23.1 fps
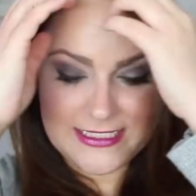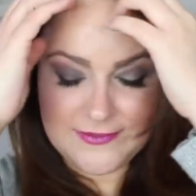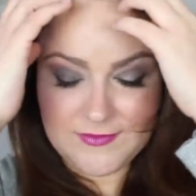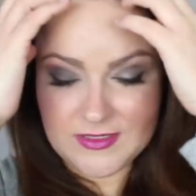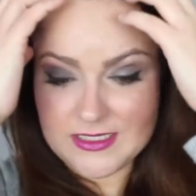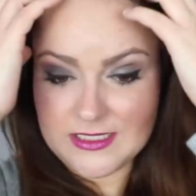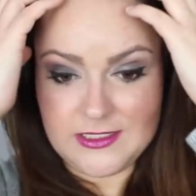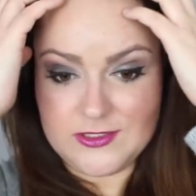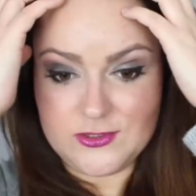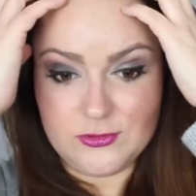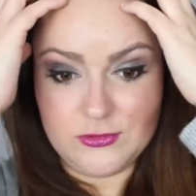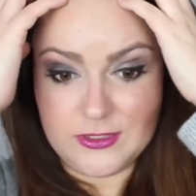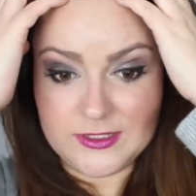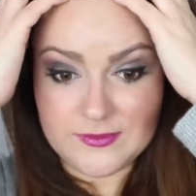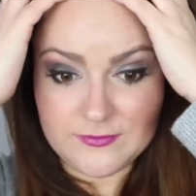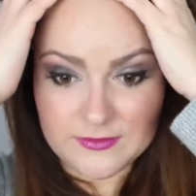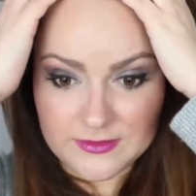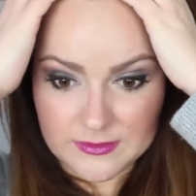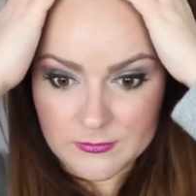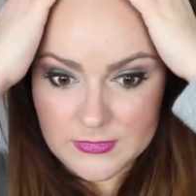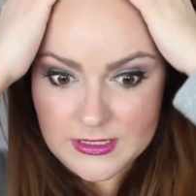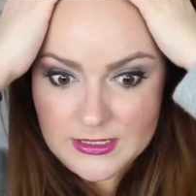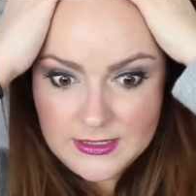Ihr werdet natürlich
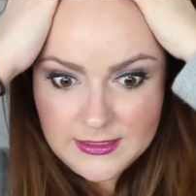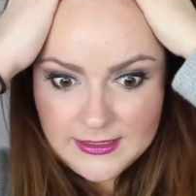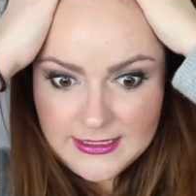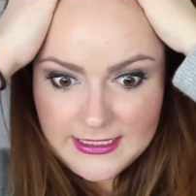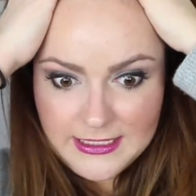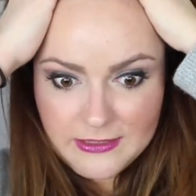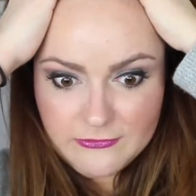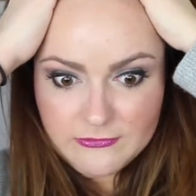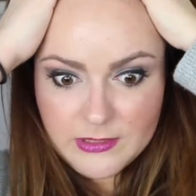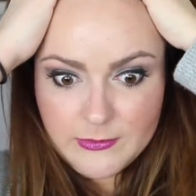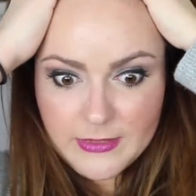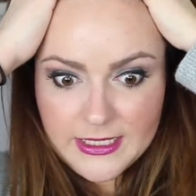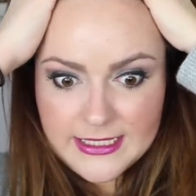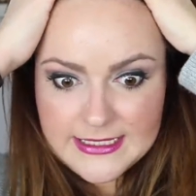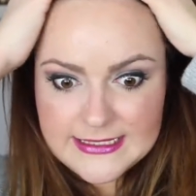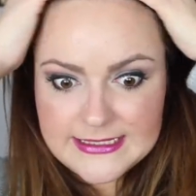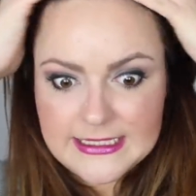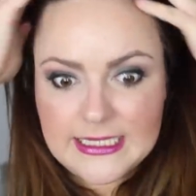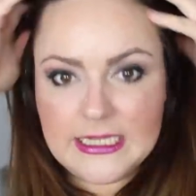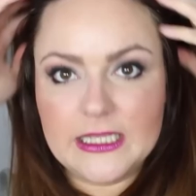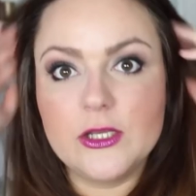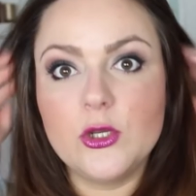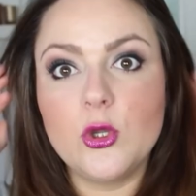wie immer live
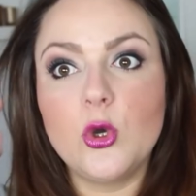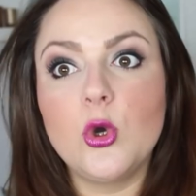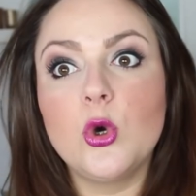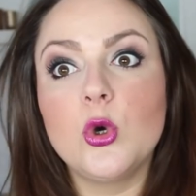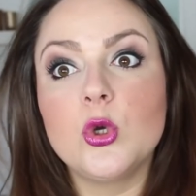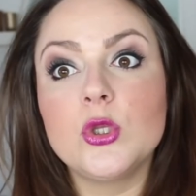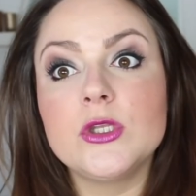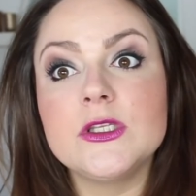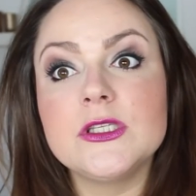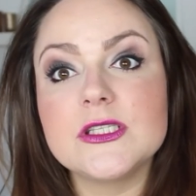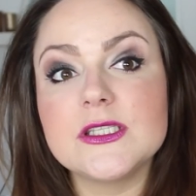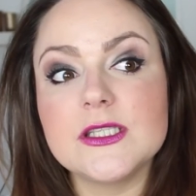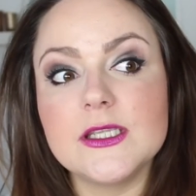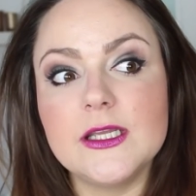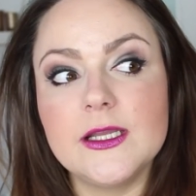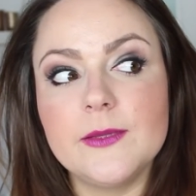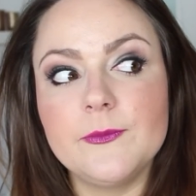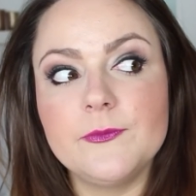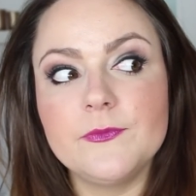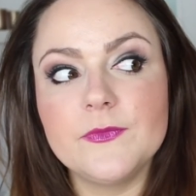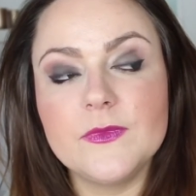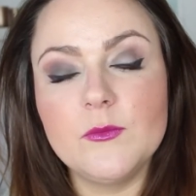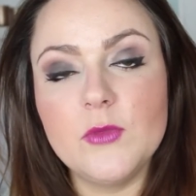dabei sein und
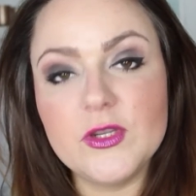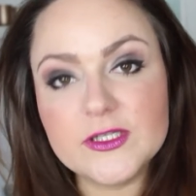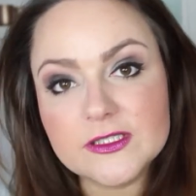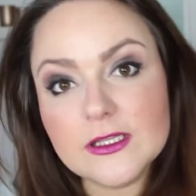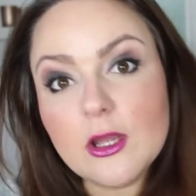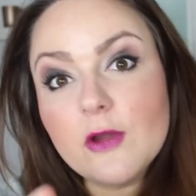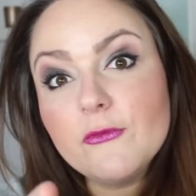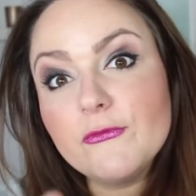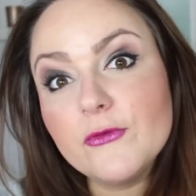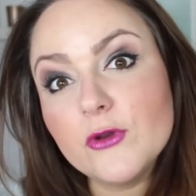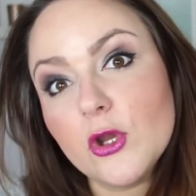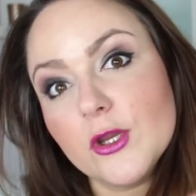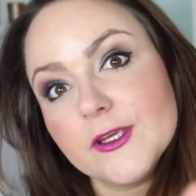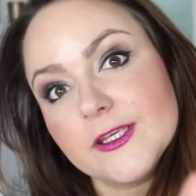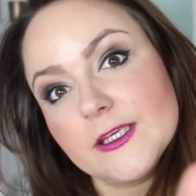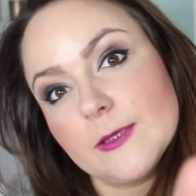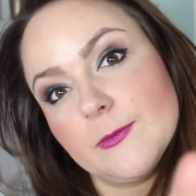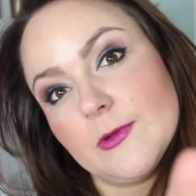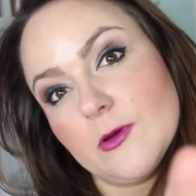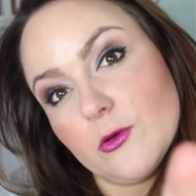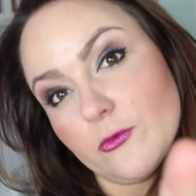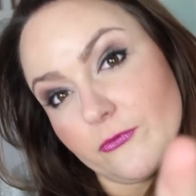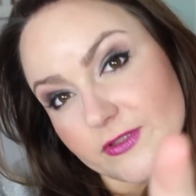ähm, möchte auch von
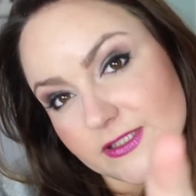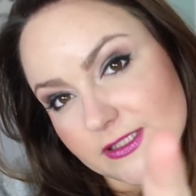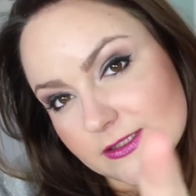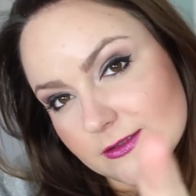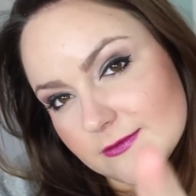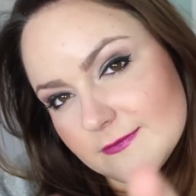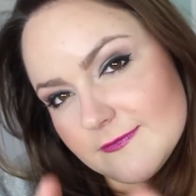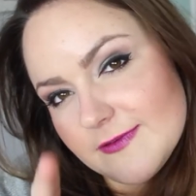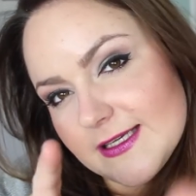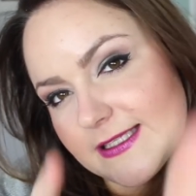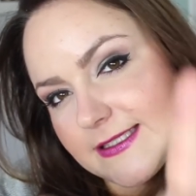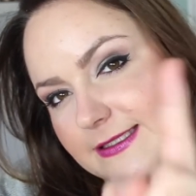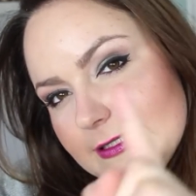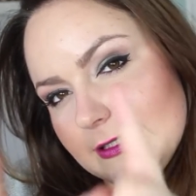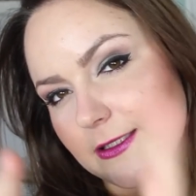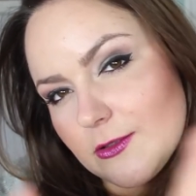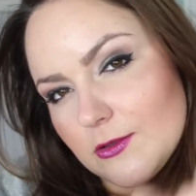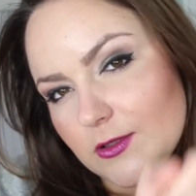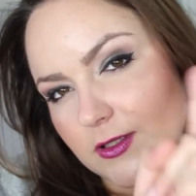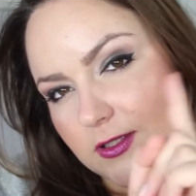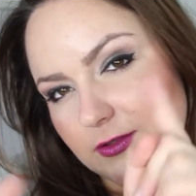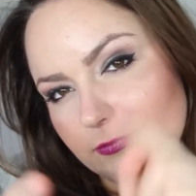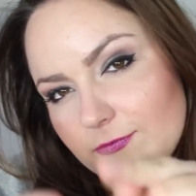euch aber auch wissen, was
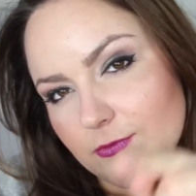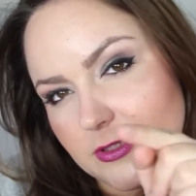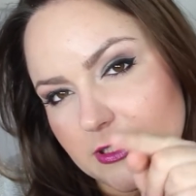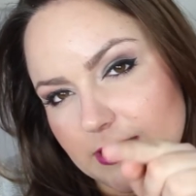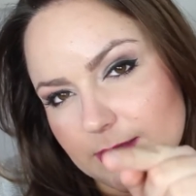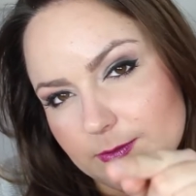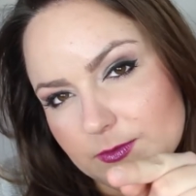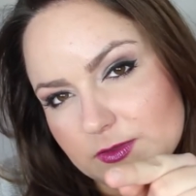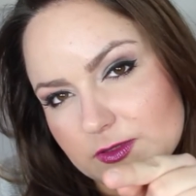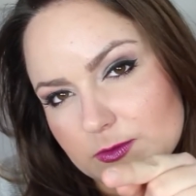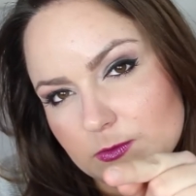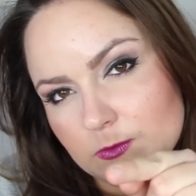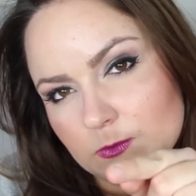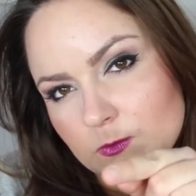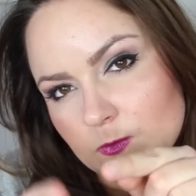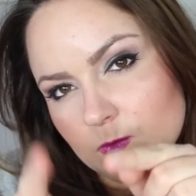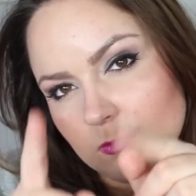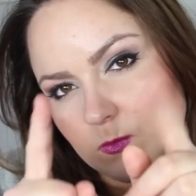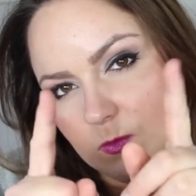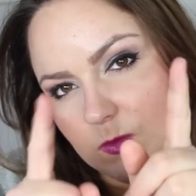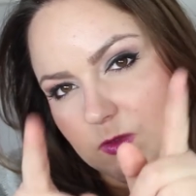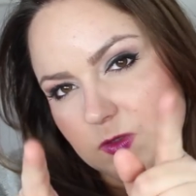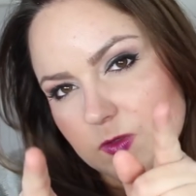ihr euch vornehmt.
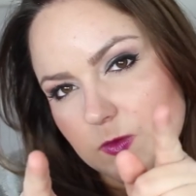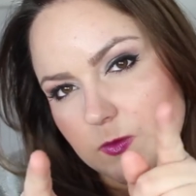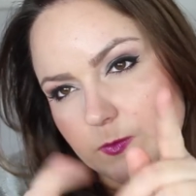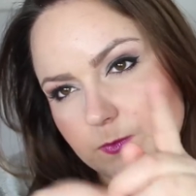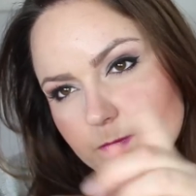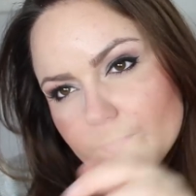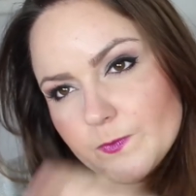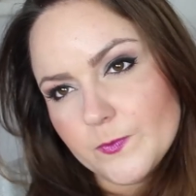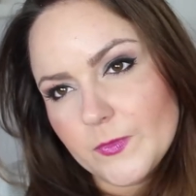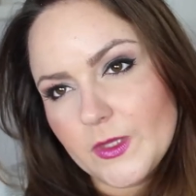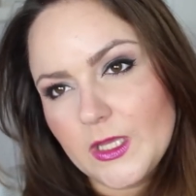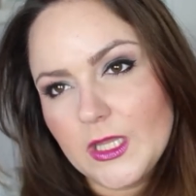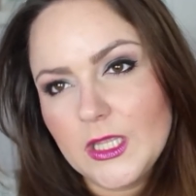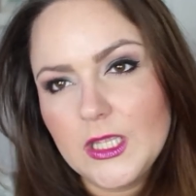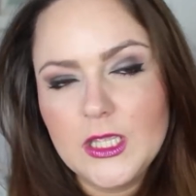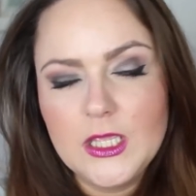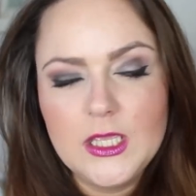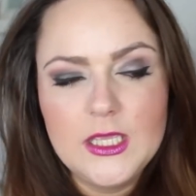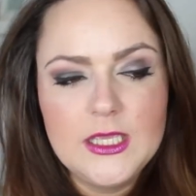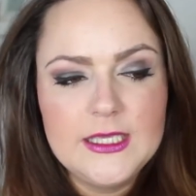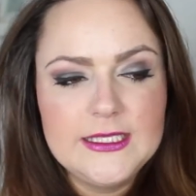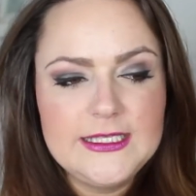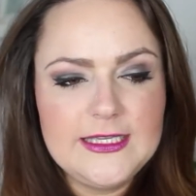So.
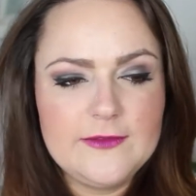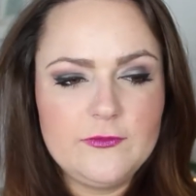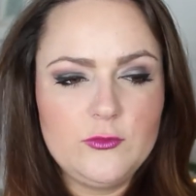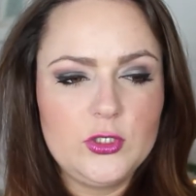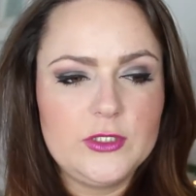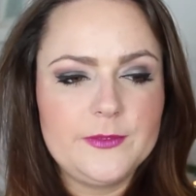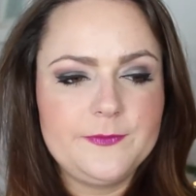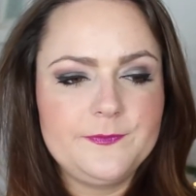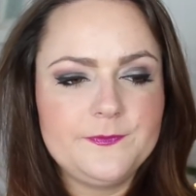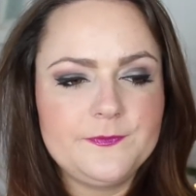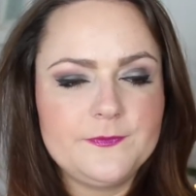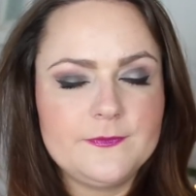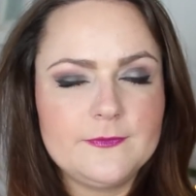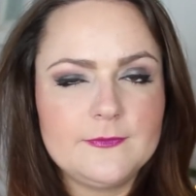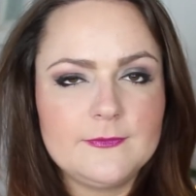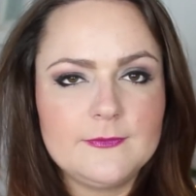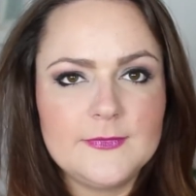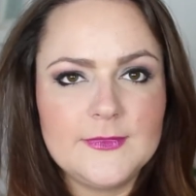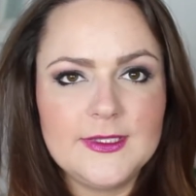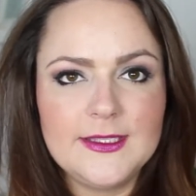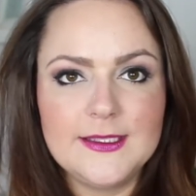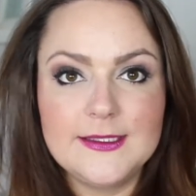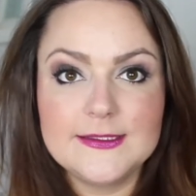Jawohl.
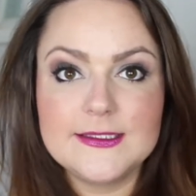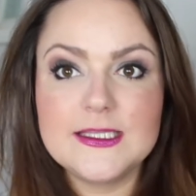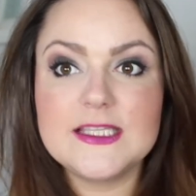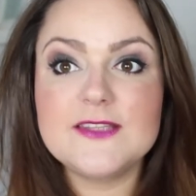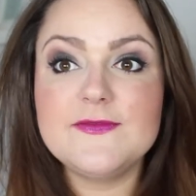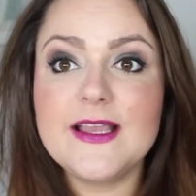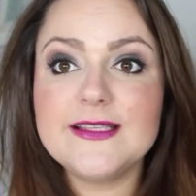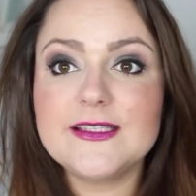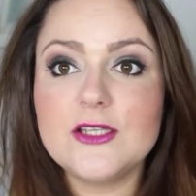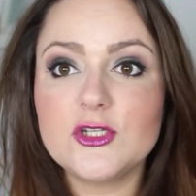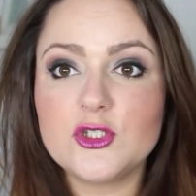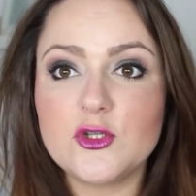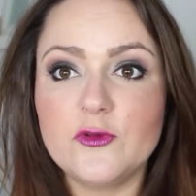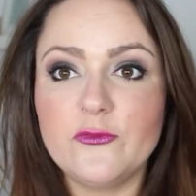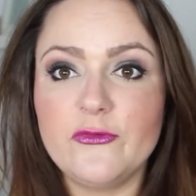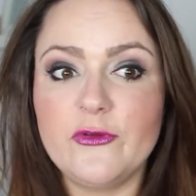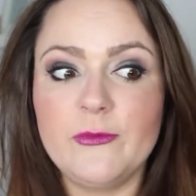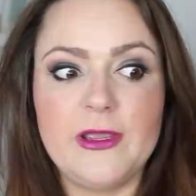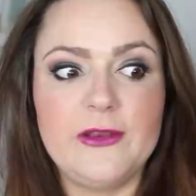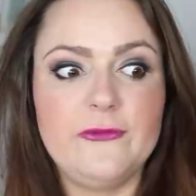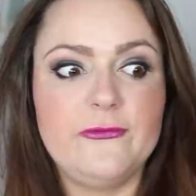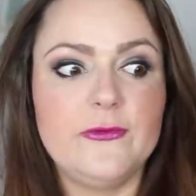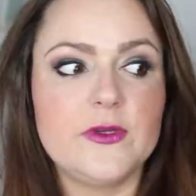Das war's auch schon
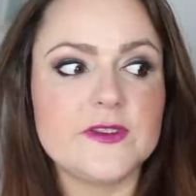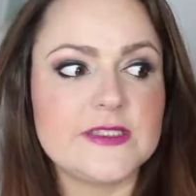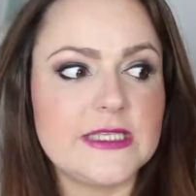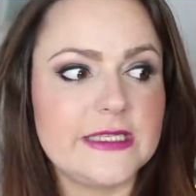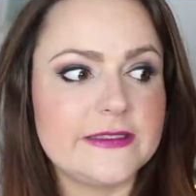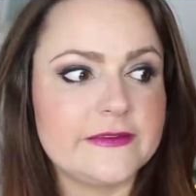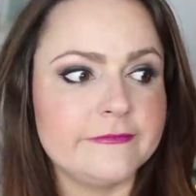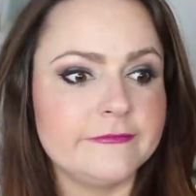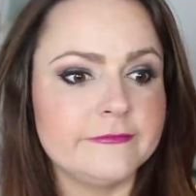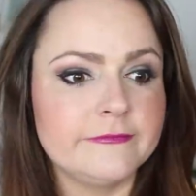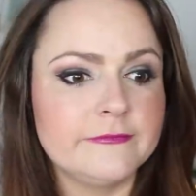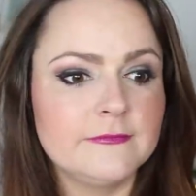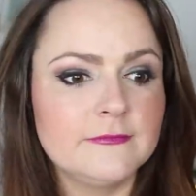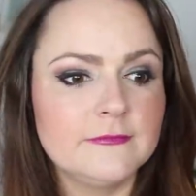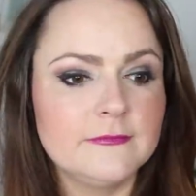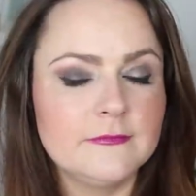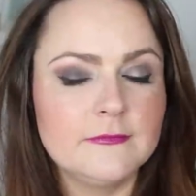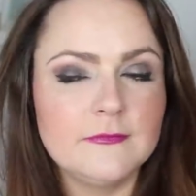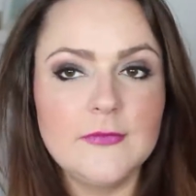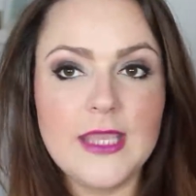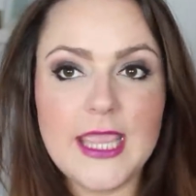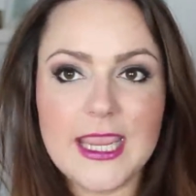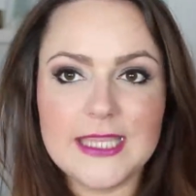von meinen Vorsätzen.
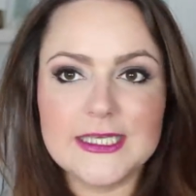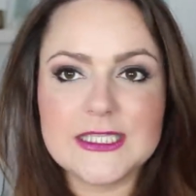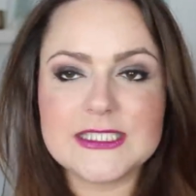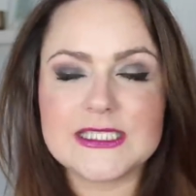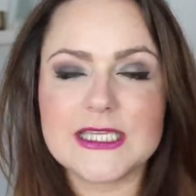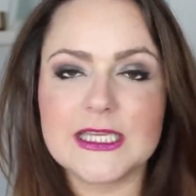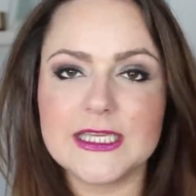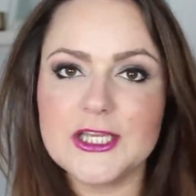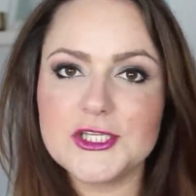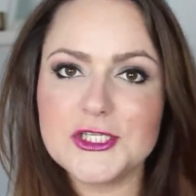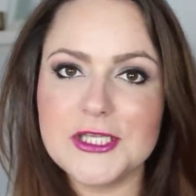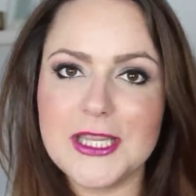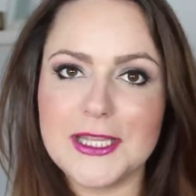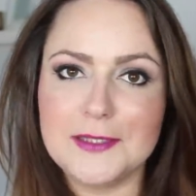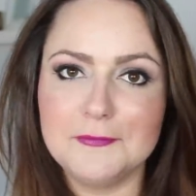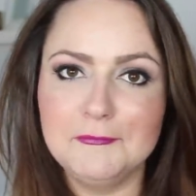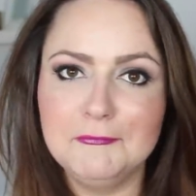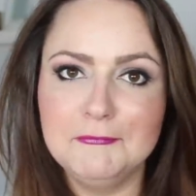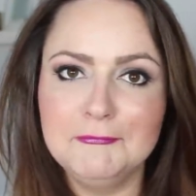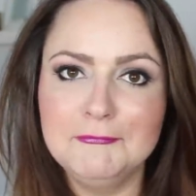Hey, das ging ja schnell.